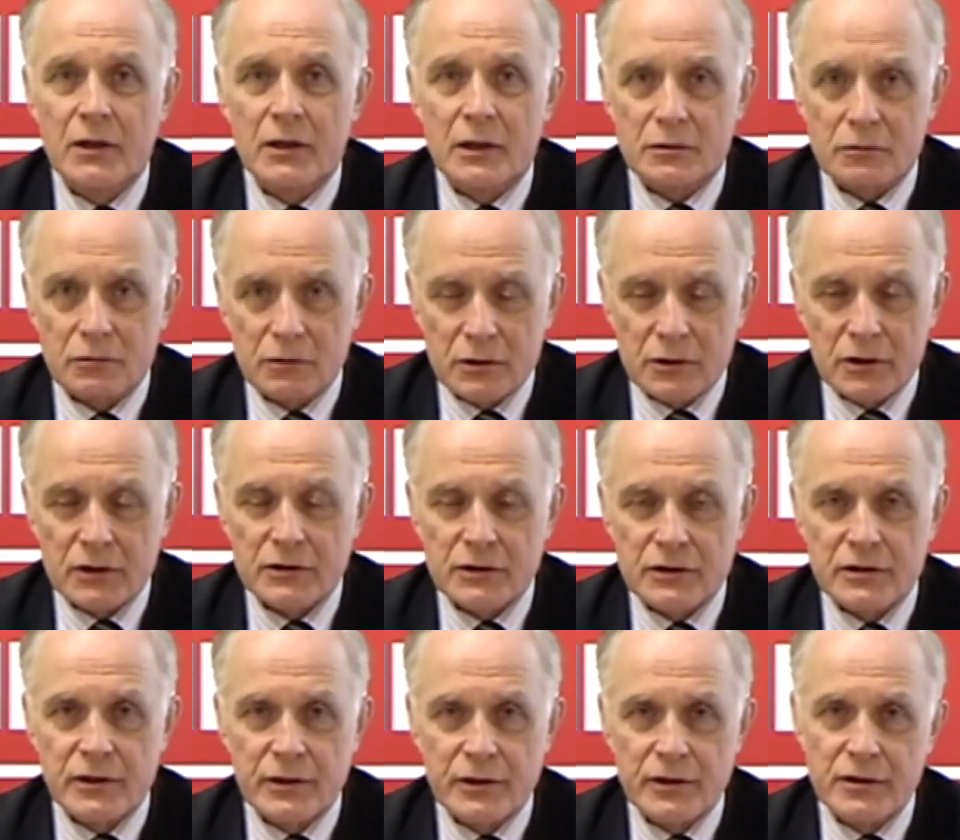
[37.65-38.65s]
которые
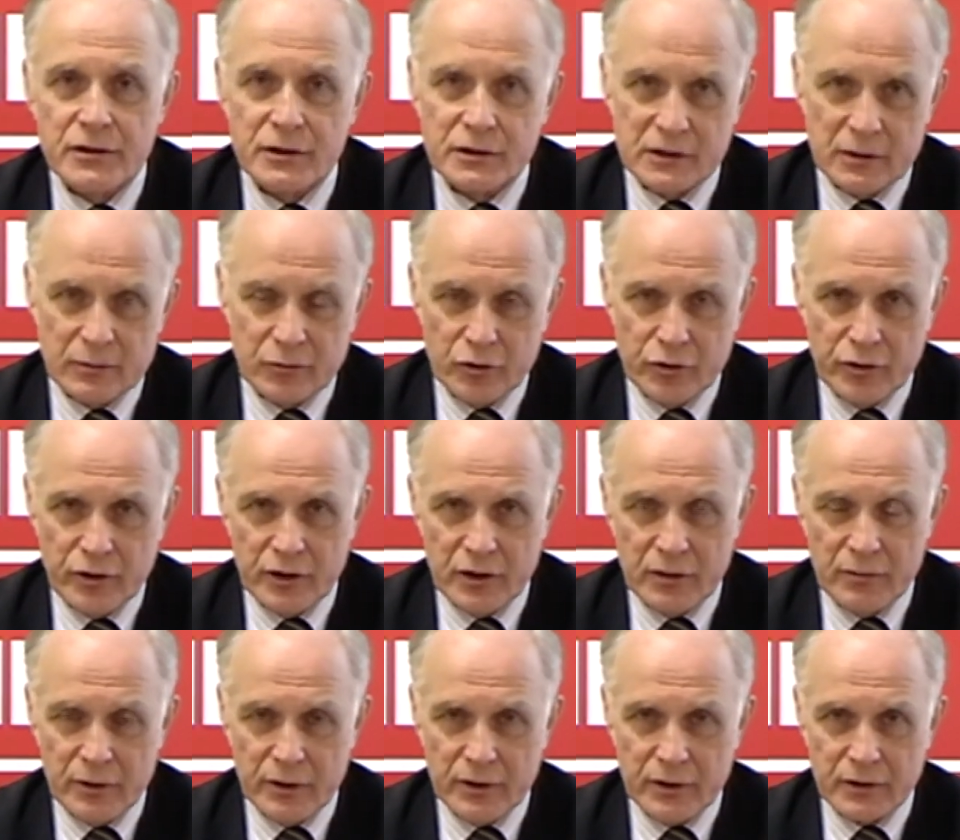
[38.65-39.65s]
должны следить за
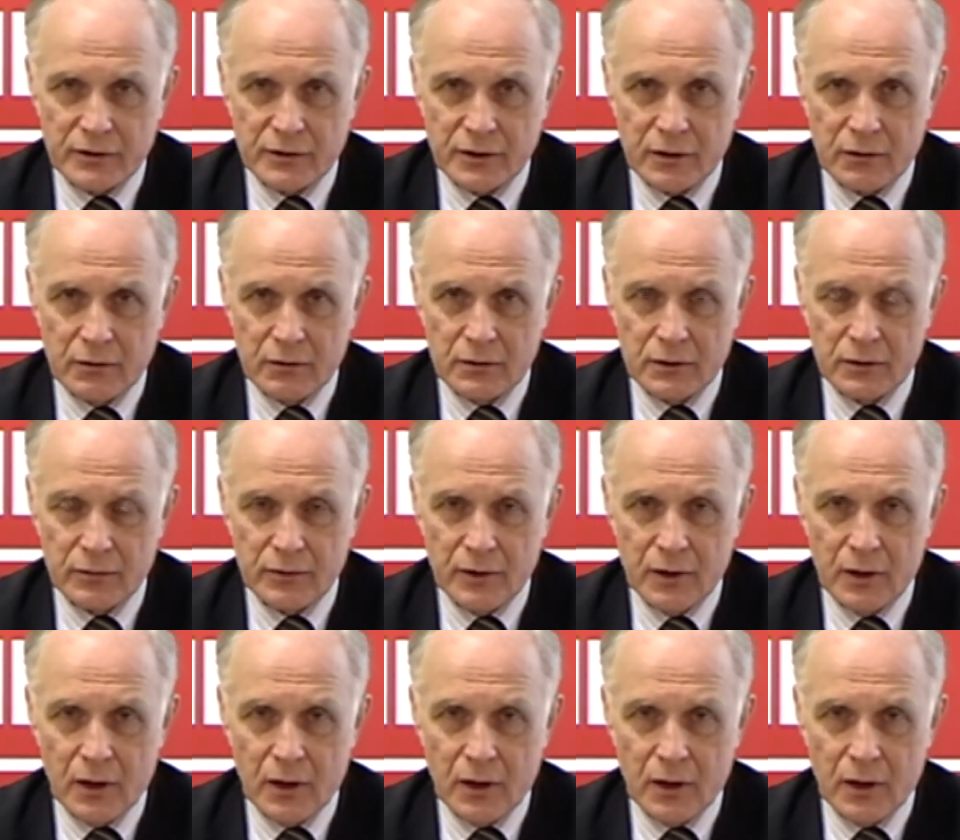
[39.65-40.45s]
соблюдением этих законов.